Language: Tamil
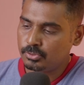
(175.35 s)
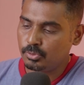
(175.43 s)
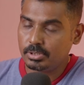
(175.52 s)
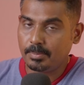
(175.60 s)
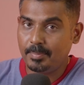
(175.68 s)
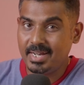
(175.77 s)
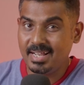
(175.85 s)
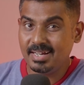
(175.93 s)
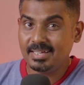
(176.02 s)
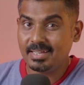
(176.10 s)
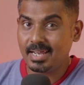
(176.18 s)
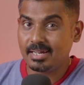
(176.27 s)
ஸோ இந்த
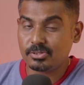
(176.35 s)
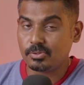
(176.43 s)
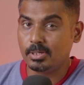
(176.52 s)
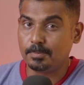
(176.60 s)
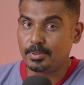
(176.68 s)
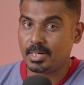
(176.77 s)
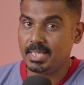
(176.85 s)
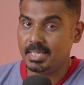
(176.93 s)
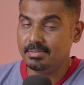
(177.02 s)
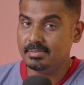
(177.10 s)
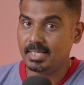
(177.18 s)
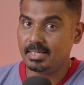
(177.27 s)
மிடில் கிரேன்னு சொல்ல போகிற
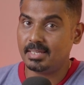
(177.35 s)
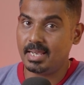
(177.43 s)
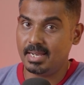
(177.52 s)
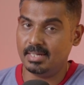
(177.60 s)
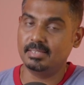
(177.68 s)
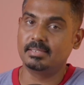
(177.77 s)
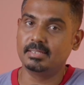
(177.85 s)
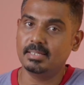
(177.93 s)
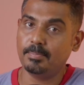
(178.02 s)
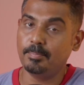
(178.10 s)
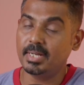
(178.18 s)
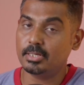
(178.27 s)
இந்த கிரேலேருந்து
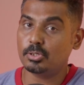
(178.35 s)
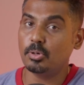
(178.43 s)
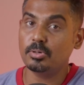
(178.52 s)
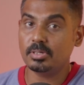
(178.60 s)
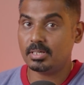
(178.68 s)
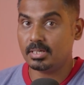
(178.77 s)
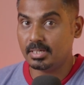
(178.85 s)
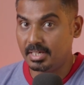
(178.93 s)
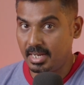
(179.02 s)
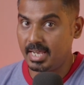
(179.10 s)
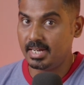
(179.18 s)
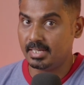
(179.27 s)
மிட்டோன்
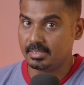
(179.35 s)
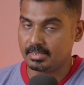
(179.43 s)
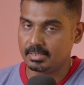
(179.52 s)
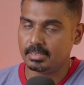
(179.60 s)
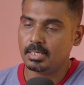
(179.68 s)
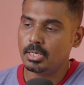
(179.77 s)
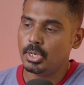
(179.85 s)
கிரேலேருந்து